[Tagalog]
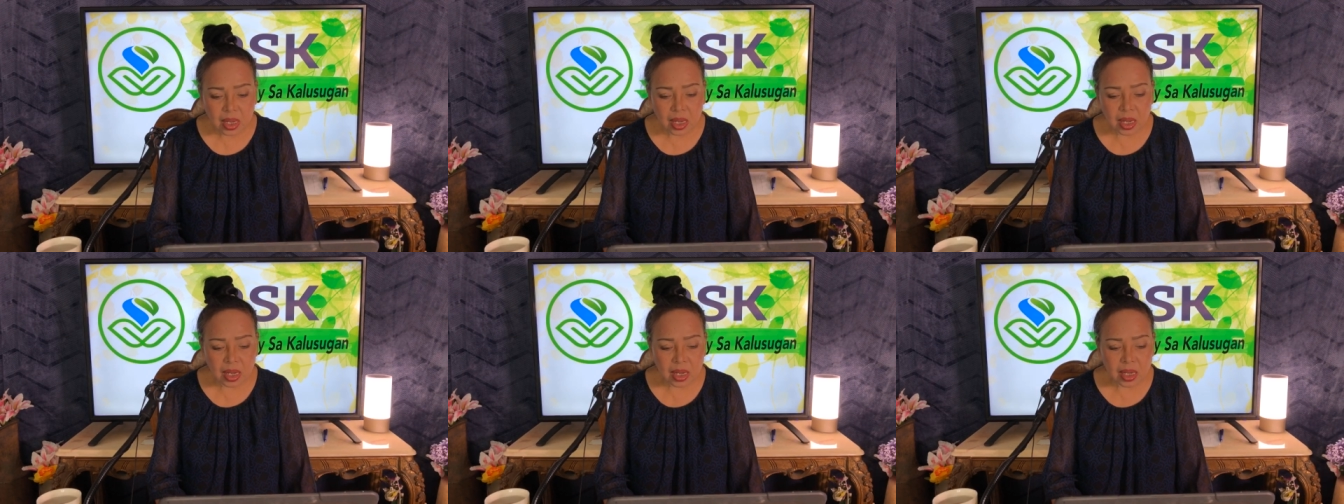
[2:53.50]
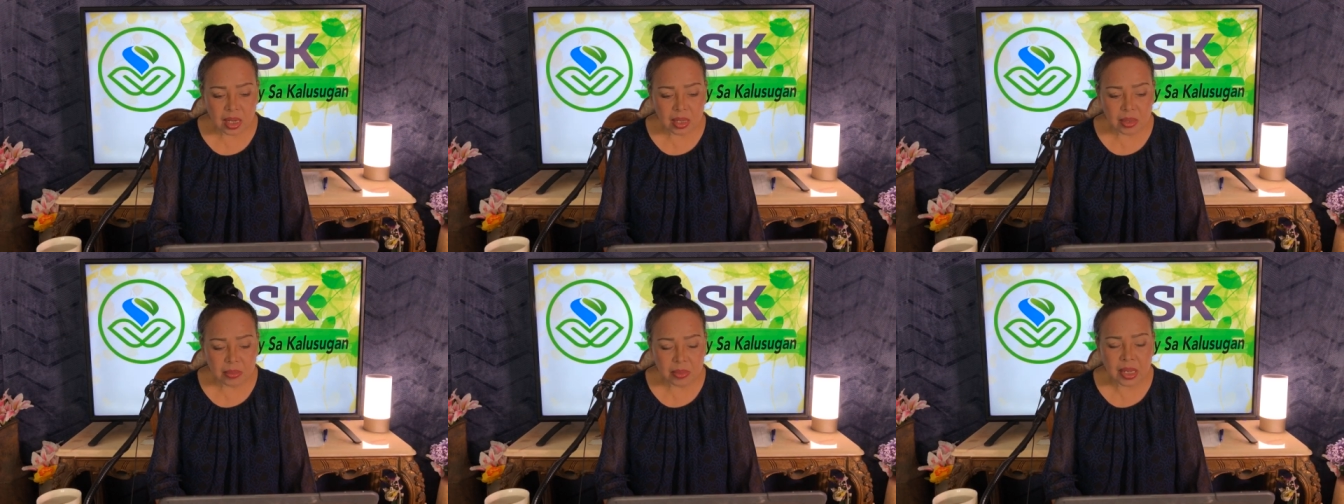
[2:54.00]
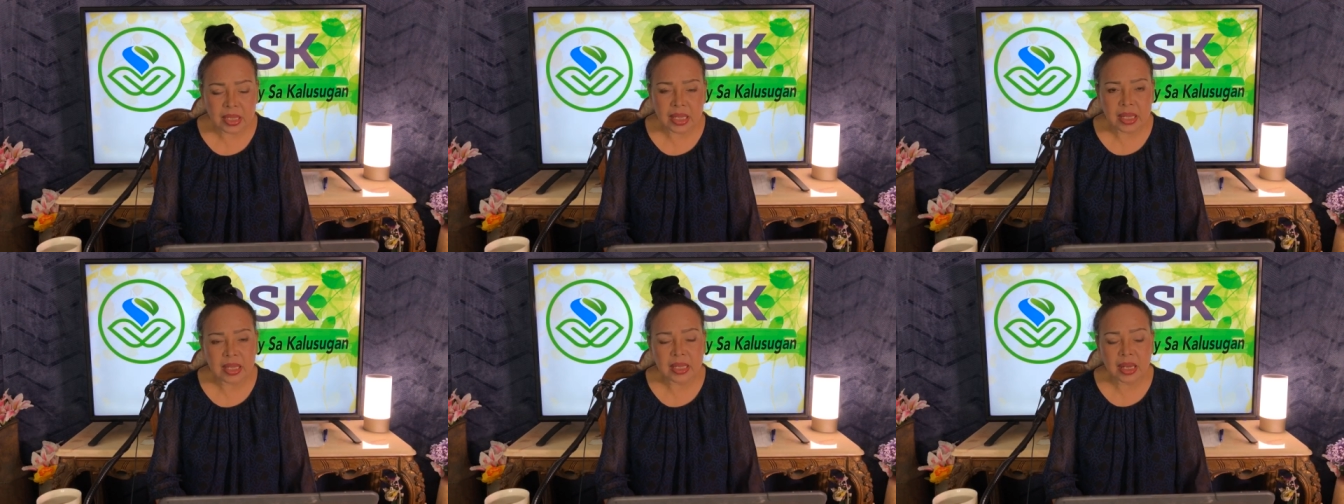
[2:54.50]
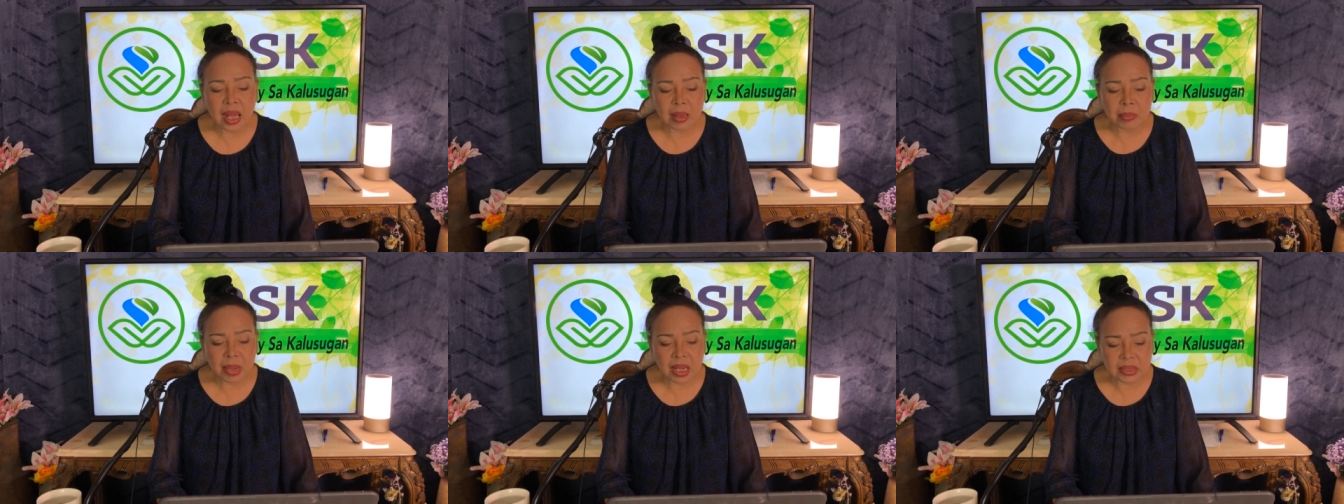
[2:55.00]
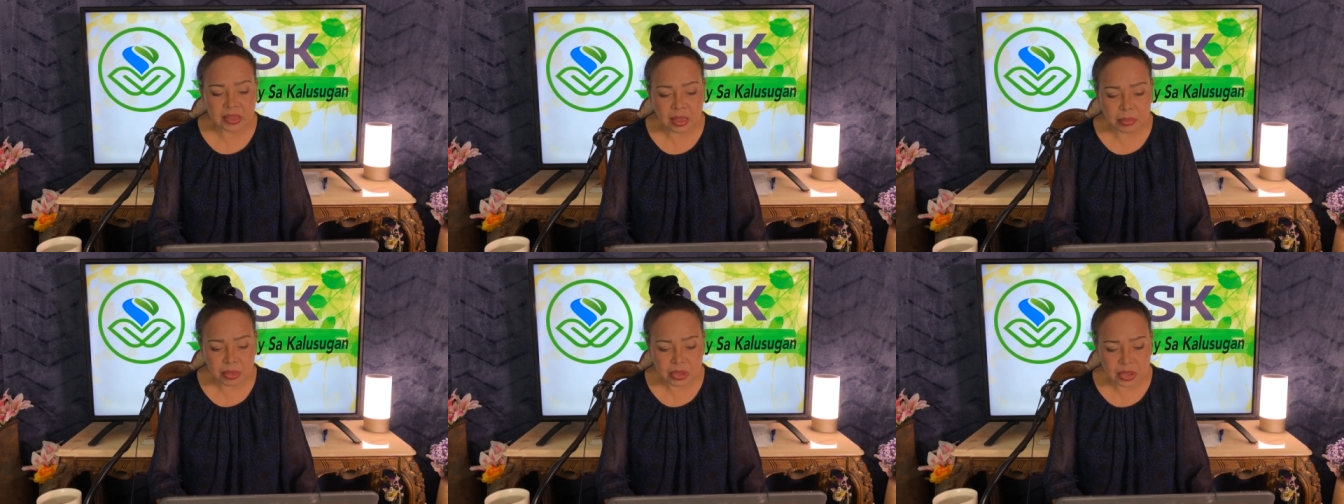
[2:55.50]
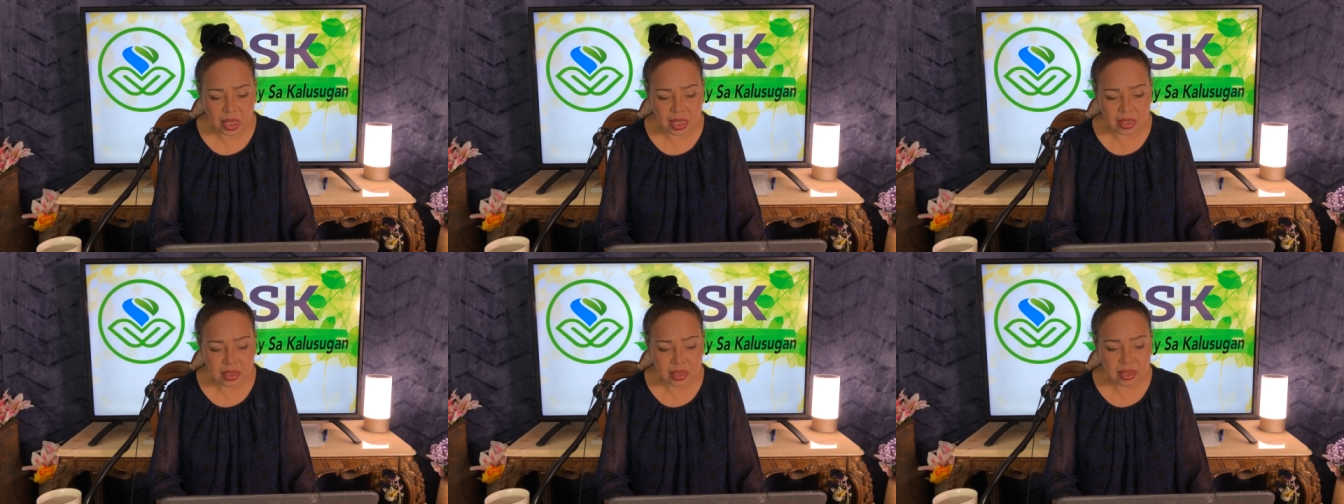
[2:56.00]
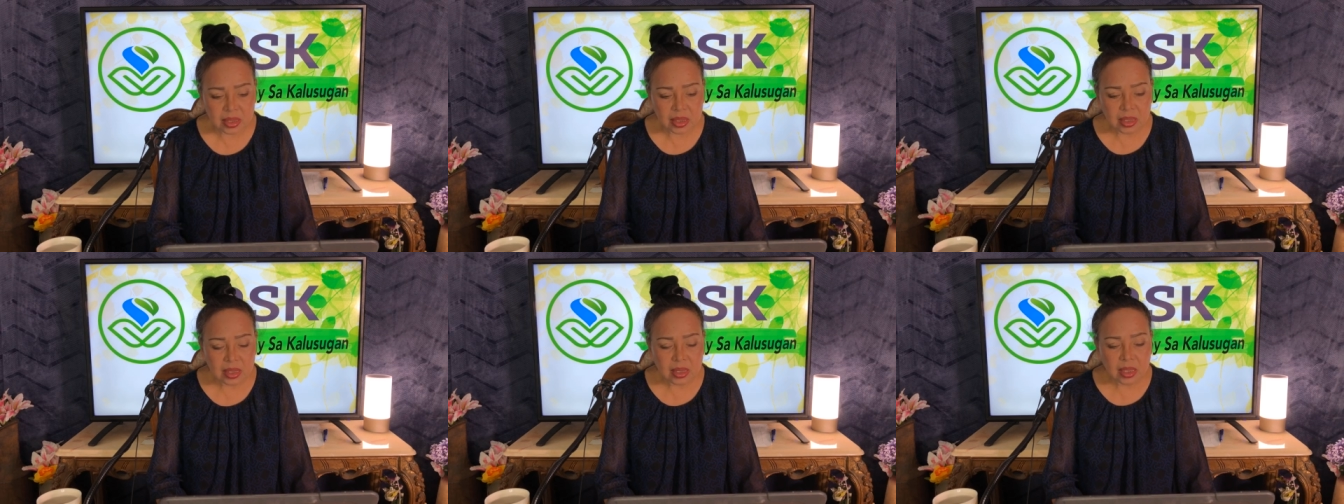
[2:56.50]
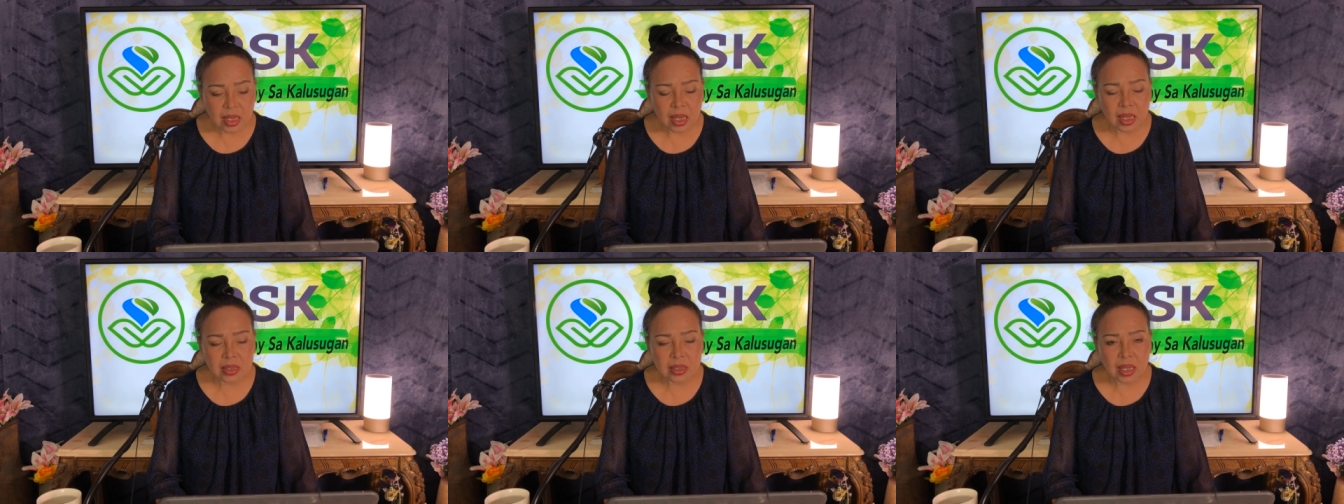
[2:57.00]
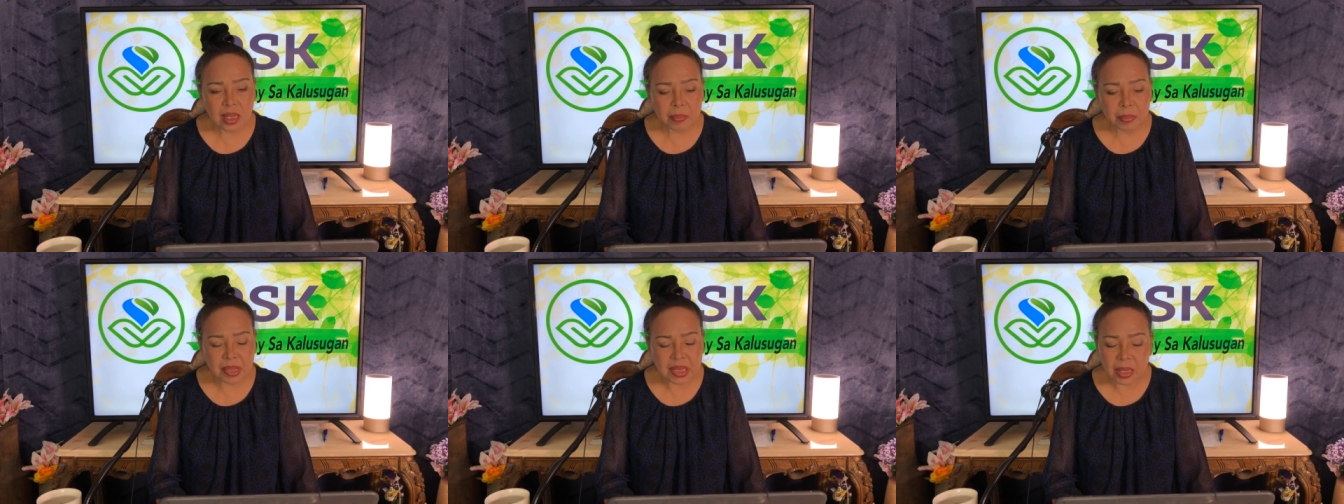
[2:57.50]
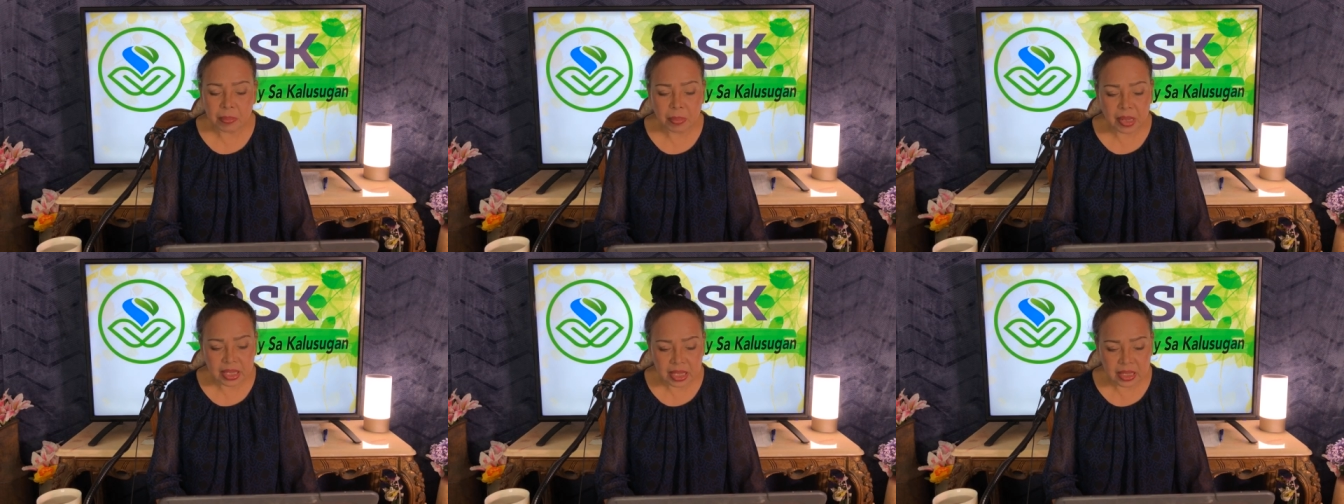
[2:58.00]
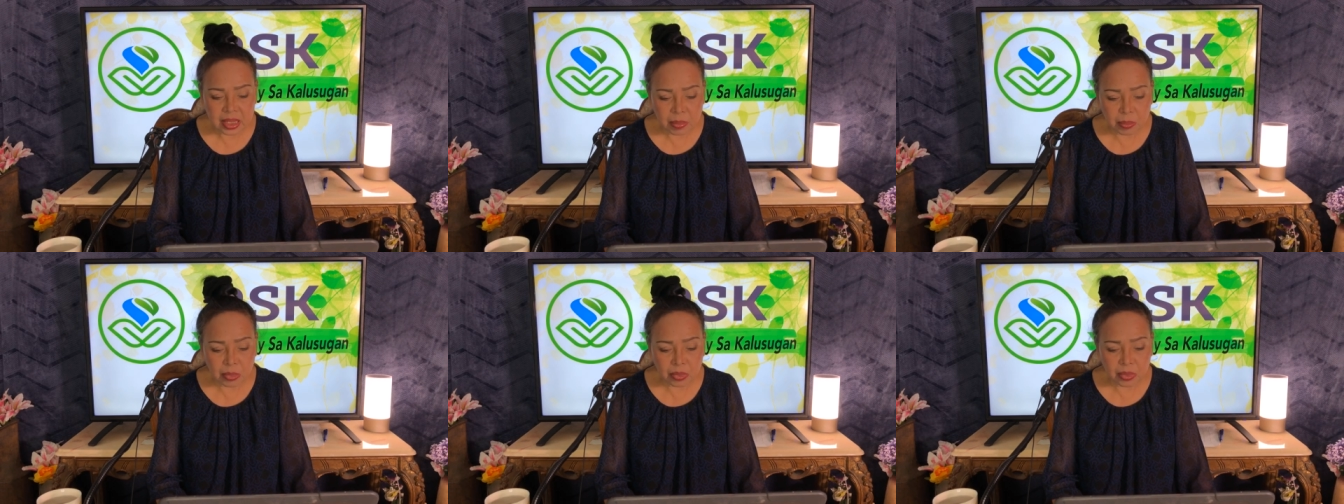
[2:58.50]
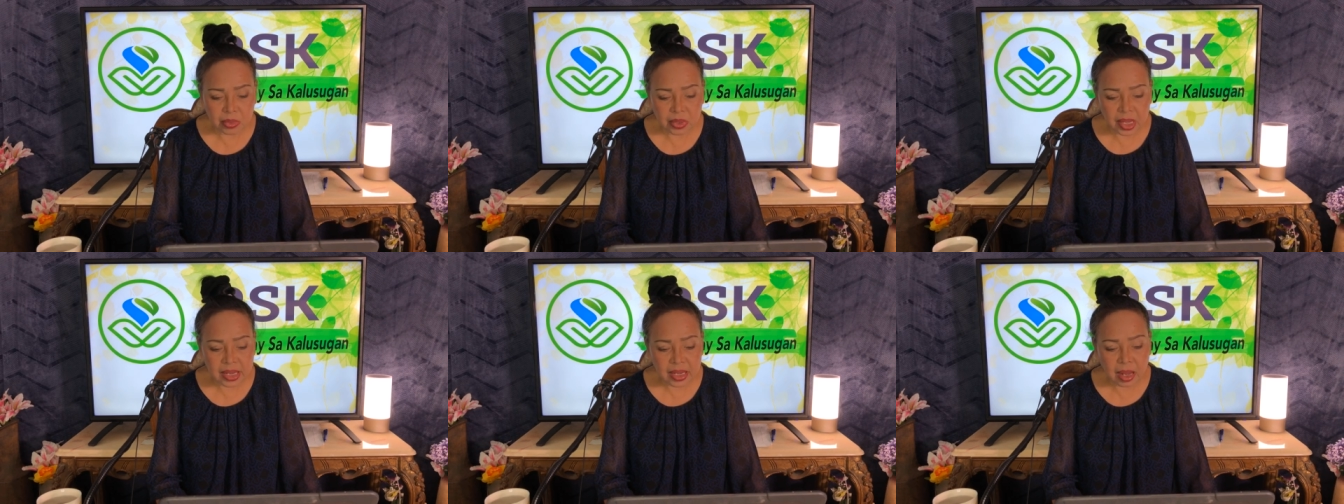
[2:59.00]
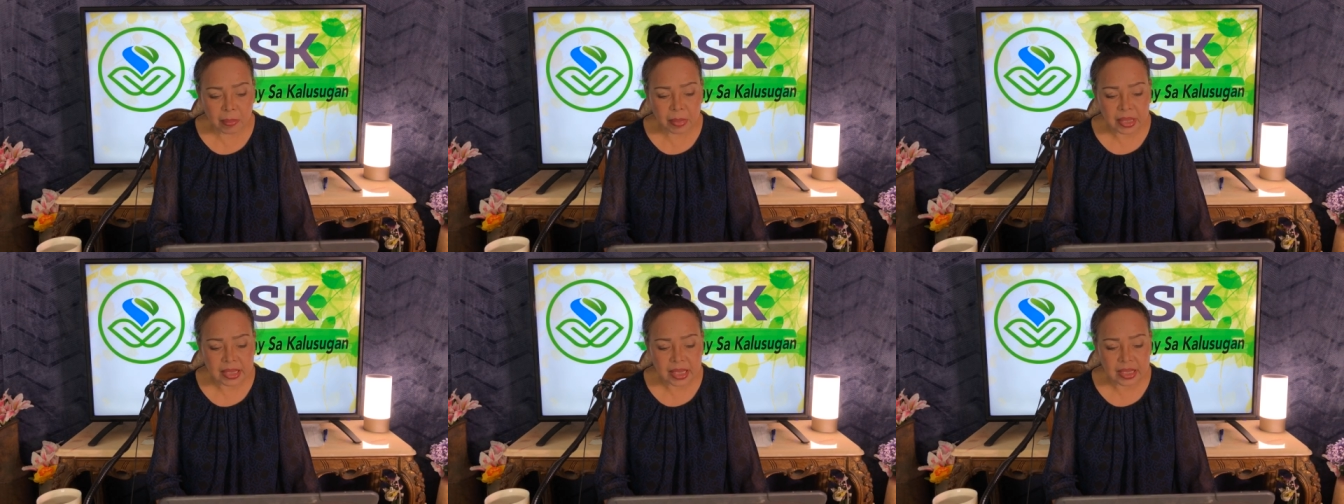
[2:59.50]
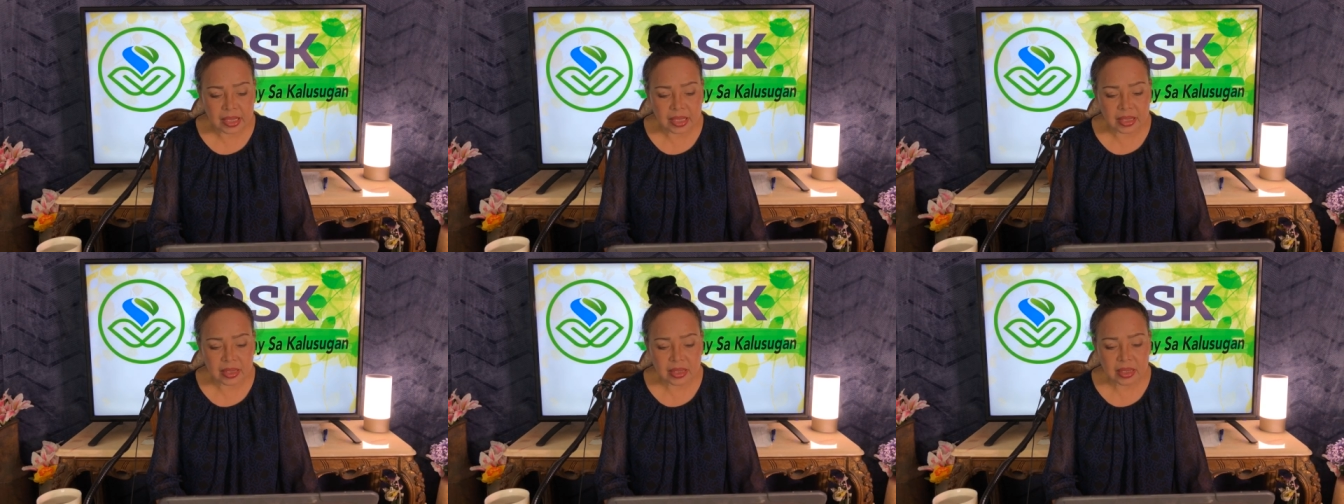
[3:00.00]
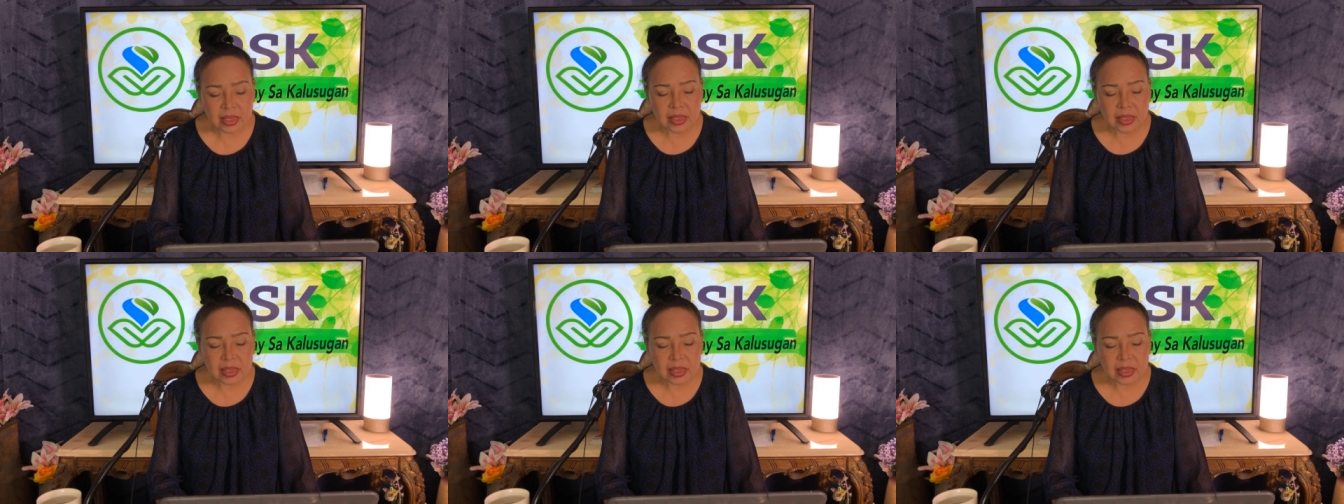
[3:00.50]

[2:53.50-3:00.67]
uh, nanghihina ang muscle mo dyan at uh, pati ang paghinga mo, nahirapan ka rin